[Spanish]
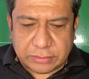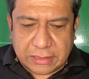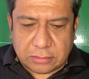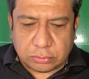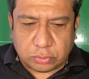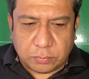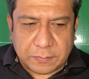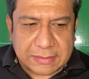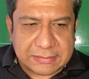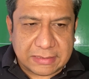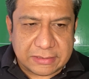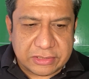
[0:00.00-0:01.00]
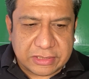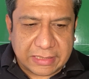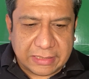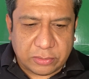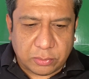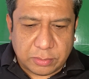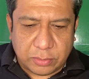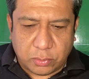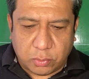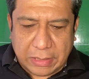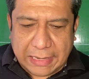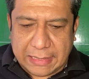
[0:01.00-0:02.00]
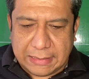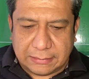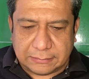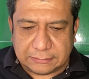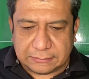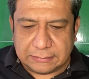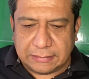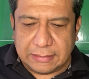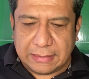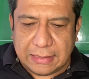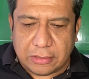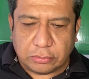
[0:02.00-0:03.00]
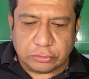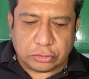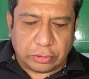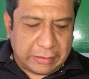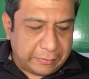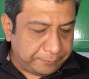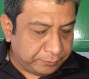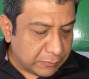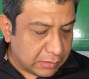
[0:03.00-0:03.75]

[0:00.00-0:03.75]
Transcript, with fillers: que acostumbra hacer Chicharito cuando juega eh, a la consola